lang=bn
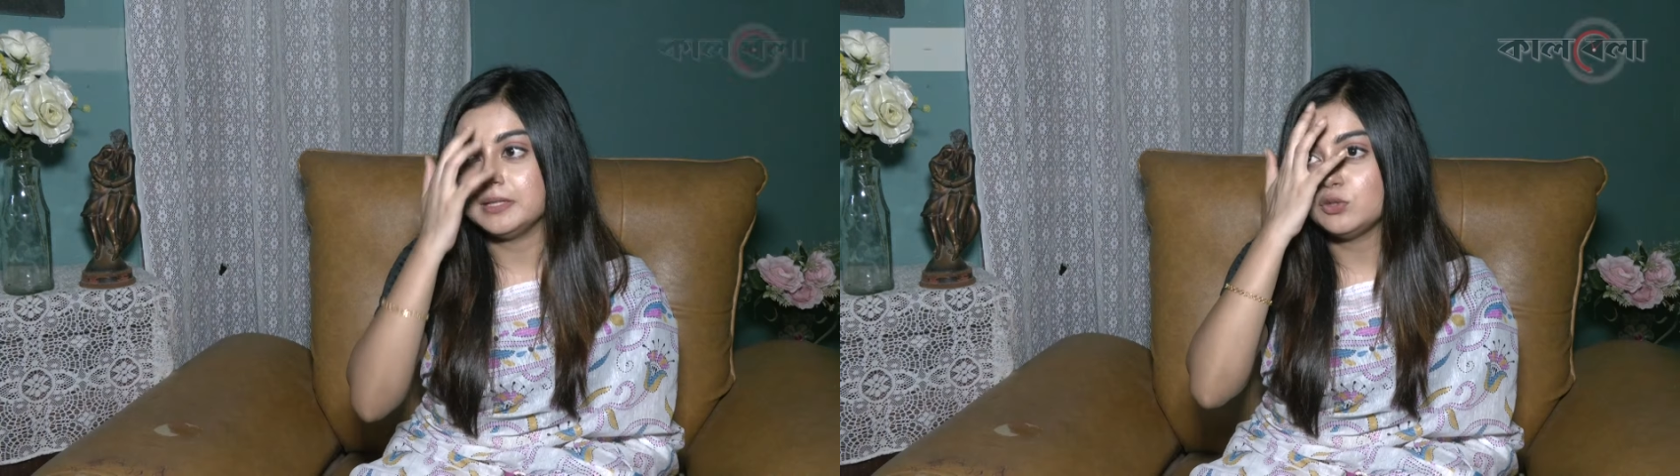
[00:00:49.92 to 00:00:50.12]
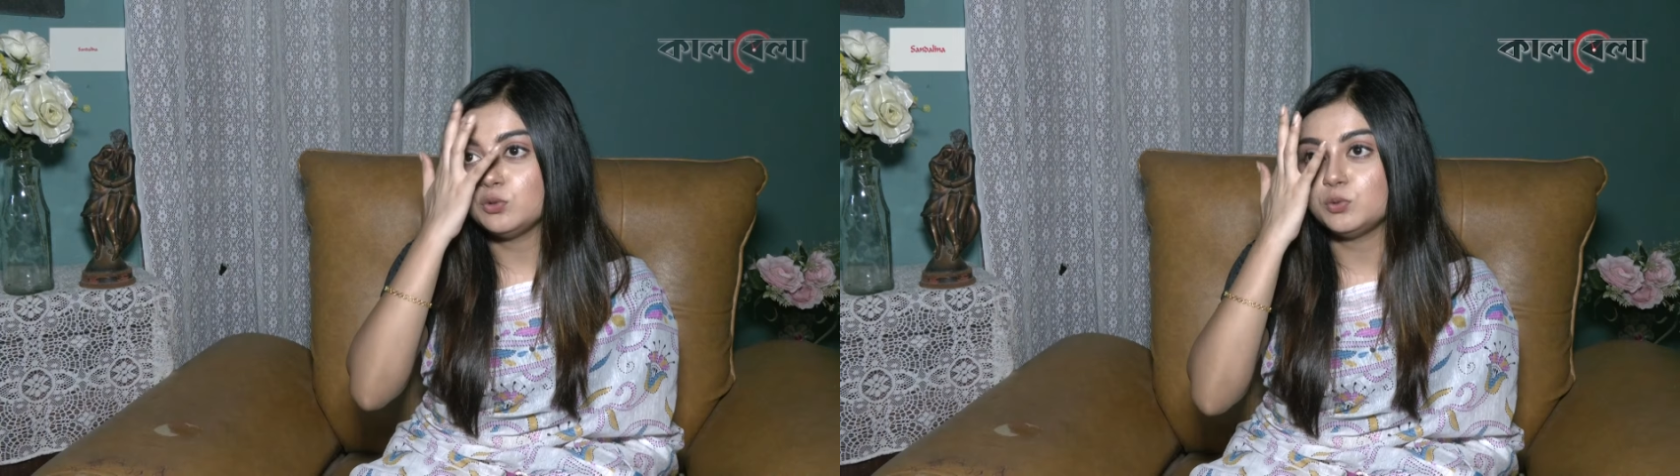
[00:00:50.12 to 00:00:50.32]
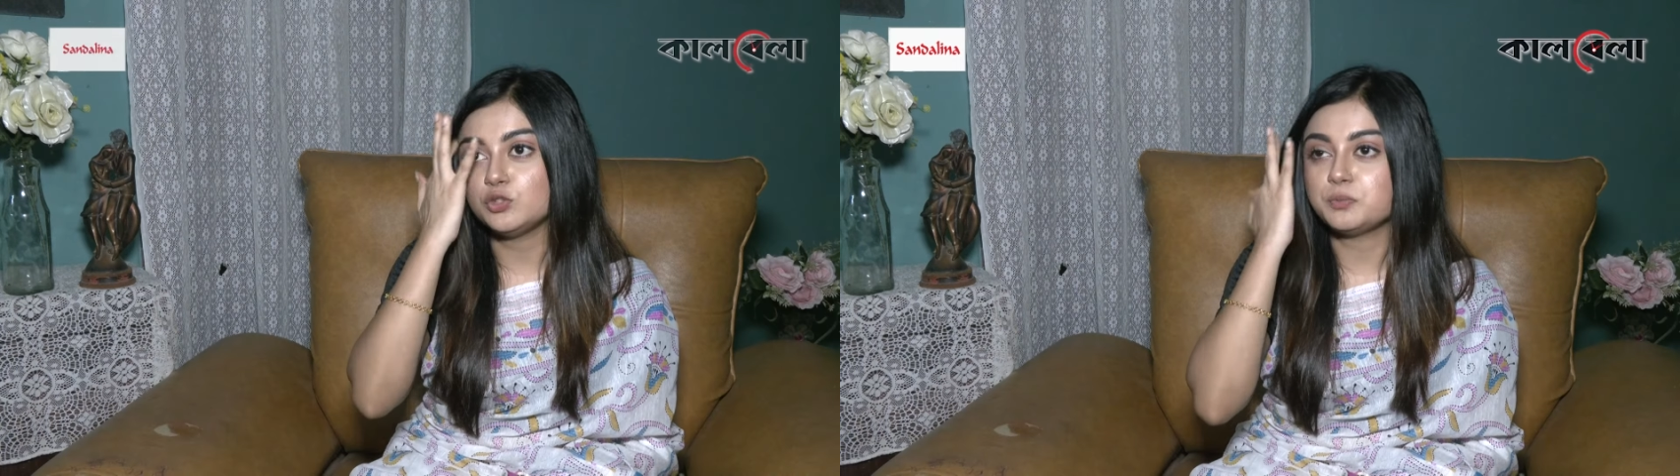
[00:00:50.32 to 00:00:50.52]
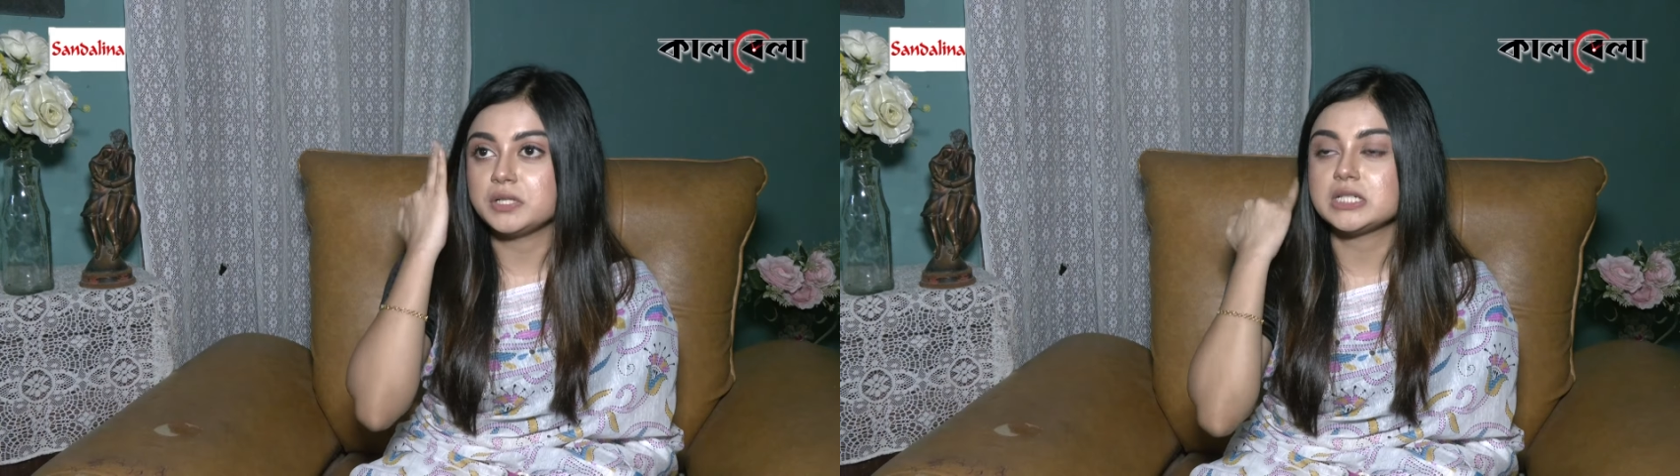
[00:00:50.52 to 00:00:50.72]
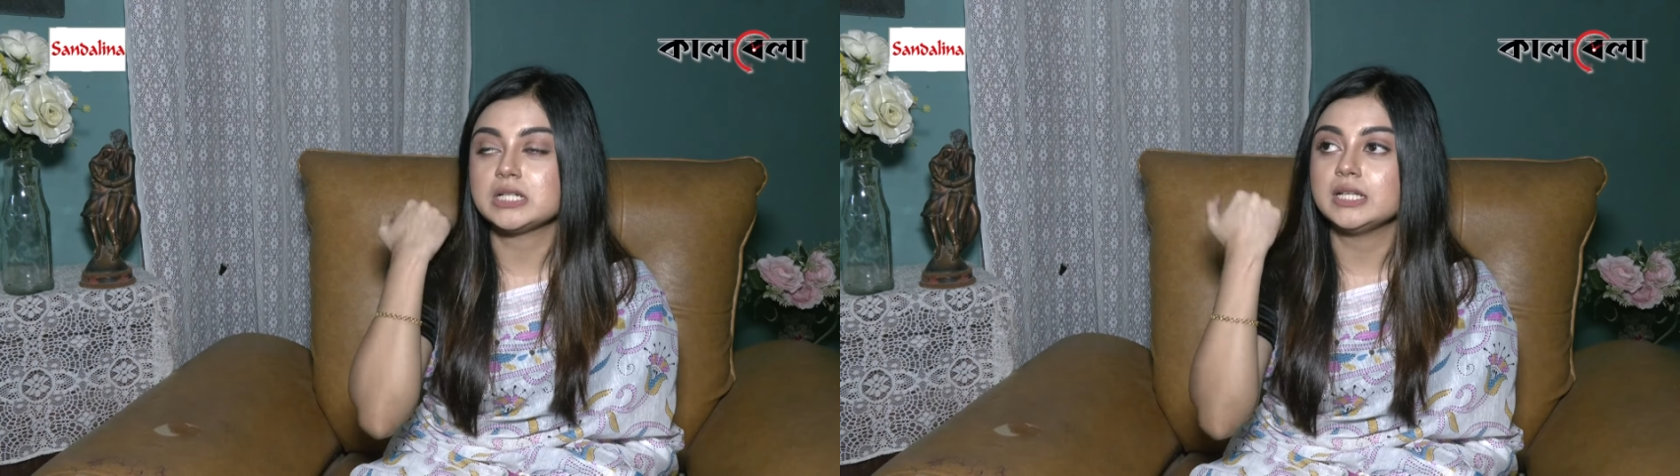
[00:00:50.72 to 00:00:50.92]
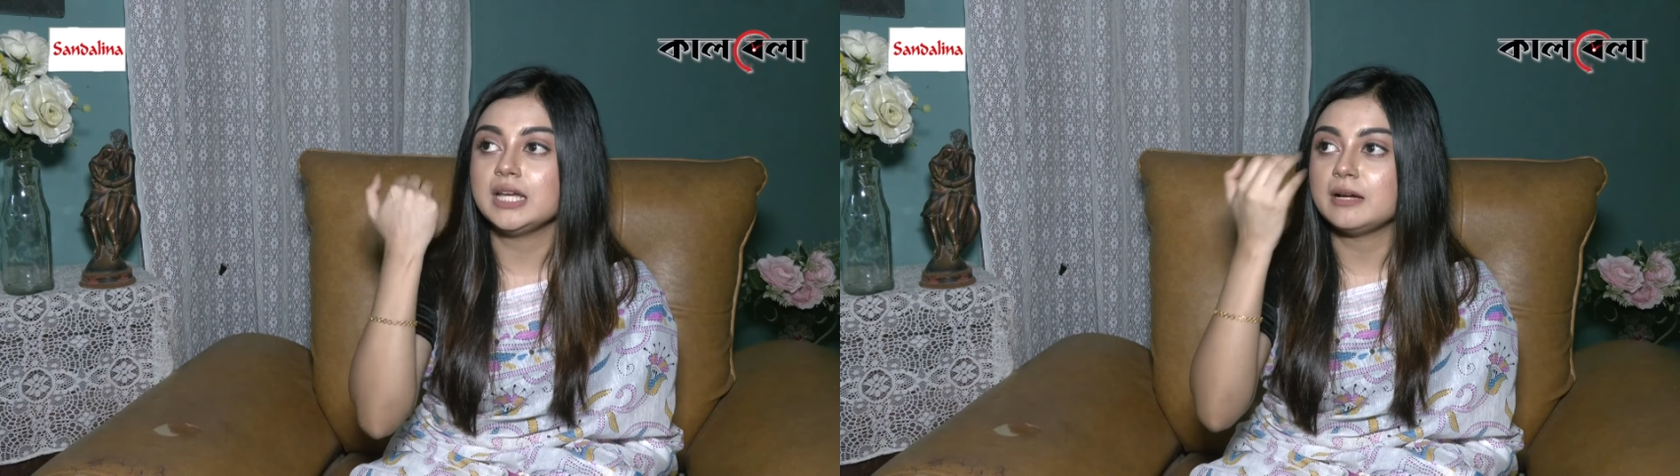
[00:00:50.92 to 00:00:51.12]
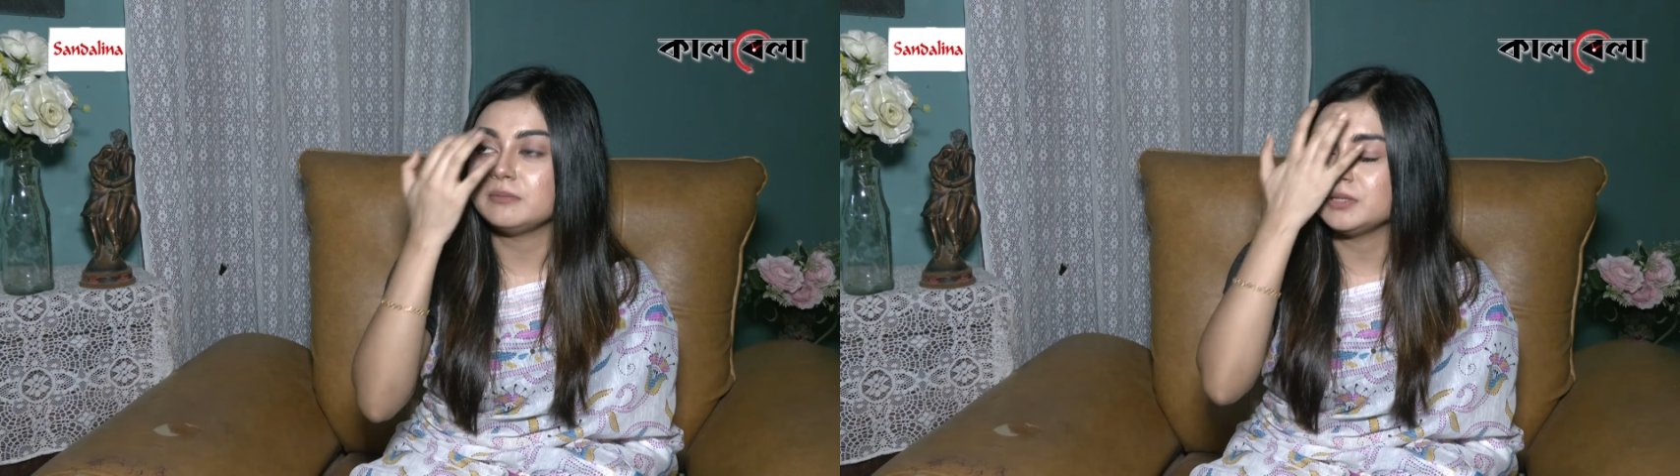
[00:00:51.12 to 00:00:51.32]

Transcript: এরকম কোনো প্রেশার নেই